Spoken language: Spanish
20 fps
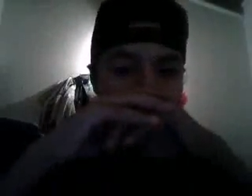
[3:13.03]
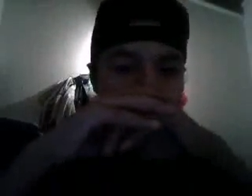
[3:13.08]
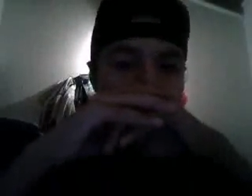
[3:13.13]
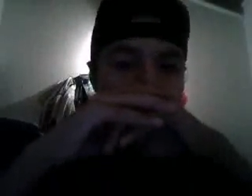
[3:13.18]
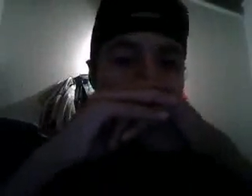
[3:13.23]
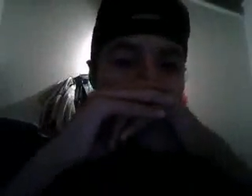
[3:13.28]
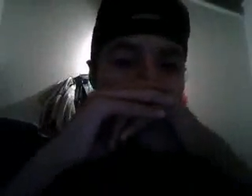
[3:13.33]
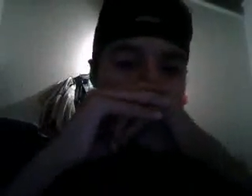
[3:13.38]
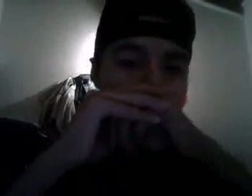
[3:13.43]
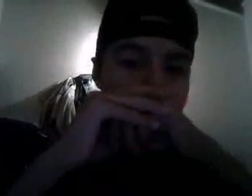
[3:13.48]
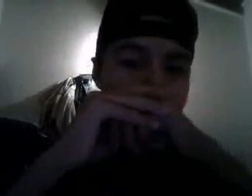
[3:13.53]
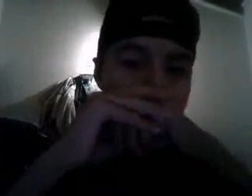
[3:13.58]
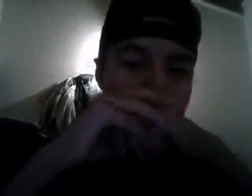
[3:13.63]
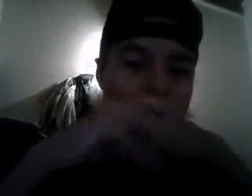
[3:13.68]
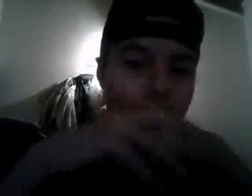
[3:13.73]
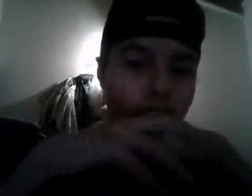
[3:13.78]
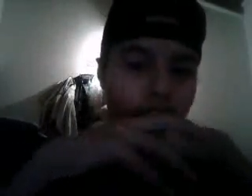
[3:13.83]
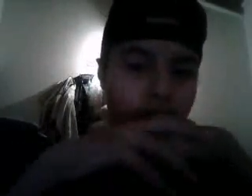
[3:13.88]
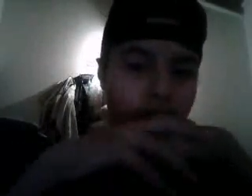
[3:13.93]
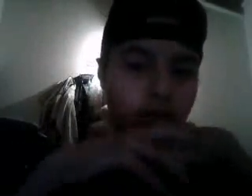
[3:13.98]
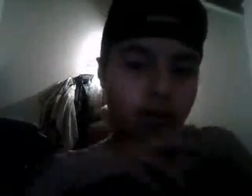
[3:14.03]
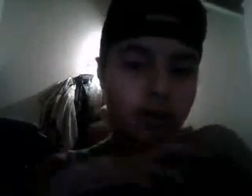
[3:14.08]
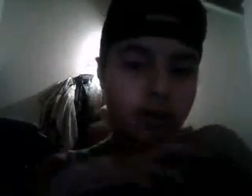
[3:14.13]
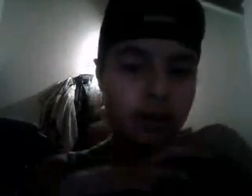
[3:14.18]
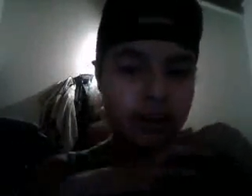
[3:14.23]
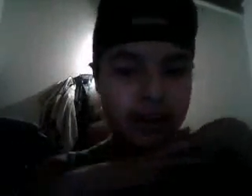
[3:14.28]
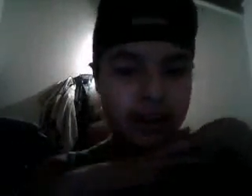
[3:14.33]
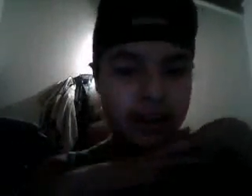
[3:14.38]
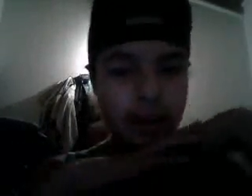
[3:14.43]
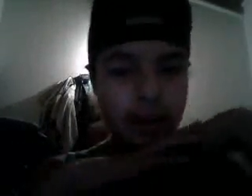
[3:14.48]
A mí me pasa lo mismo jugando
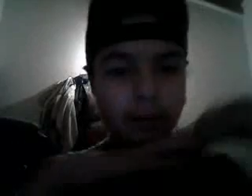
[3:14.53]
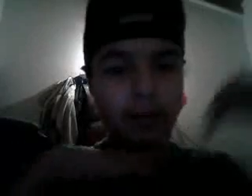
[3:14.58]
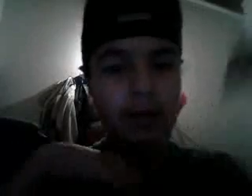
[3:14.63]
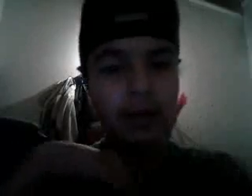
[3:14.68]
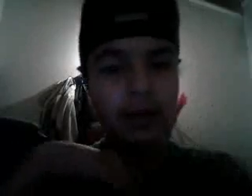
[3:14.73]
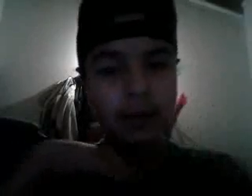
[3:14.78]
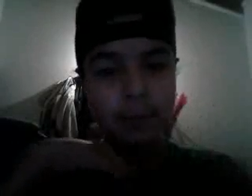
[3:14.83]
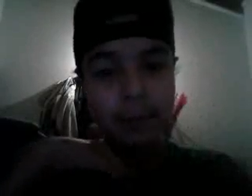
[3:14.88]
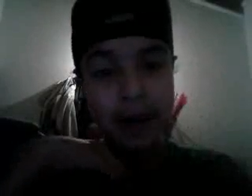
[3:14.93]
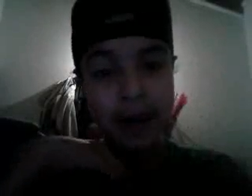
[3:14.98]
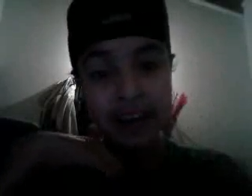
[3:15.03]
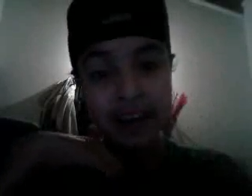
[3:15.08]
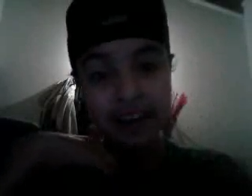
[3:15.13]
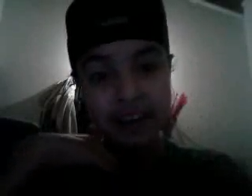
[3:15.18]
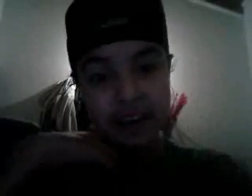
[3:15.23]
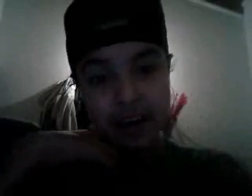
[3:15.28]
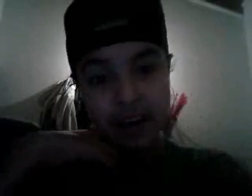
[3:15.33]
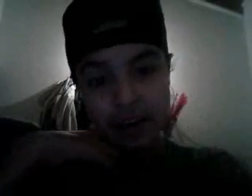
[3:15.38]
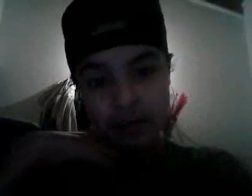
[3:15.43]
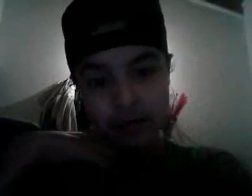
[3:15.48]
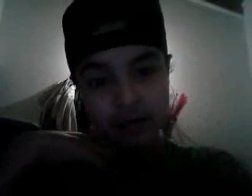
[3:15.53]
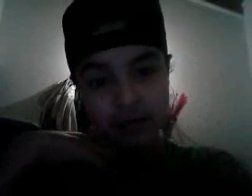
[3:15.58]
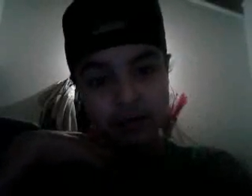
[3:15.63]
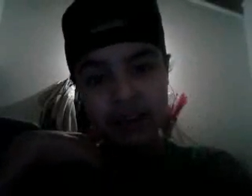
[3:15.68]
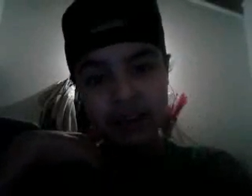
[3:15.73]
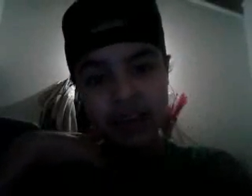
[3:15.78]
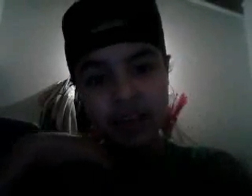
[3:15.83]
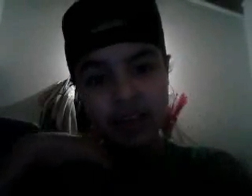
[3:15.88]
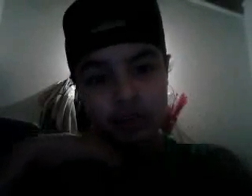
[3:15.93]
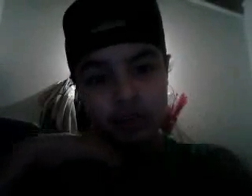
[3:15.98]
en Skyward, en Minecraft
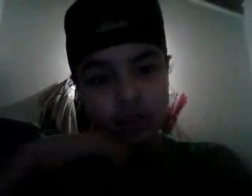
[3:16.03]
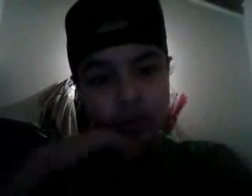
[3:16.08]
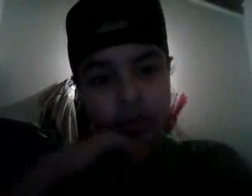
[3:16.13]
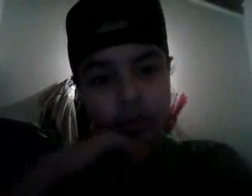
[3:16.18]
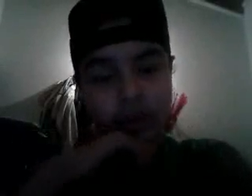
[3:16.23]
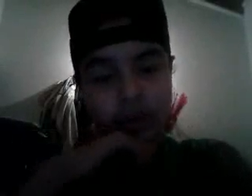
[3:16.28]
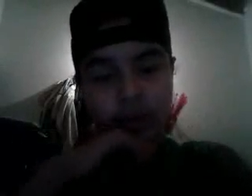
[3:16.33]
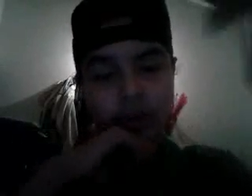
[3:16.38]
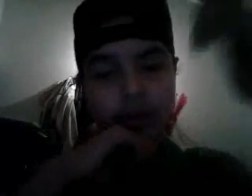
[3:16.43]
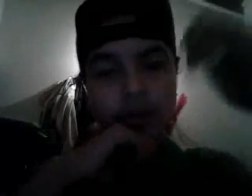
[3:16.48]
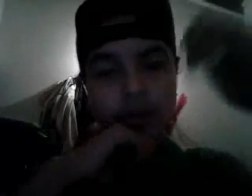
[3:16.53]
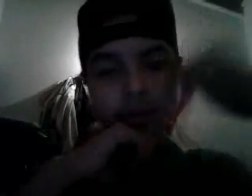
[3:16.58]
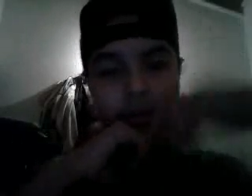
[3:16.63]
y eso, bueno.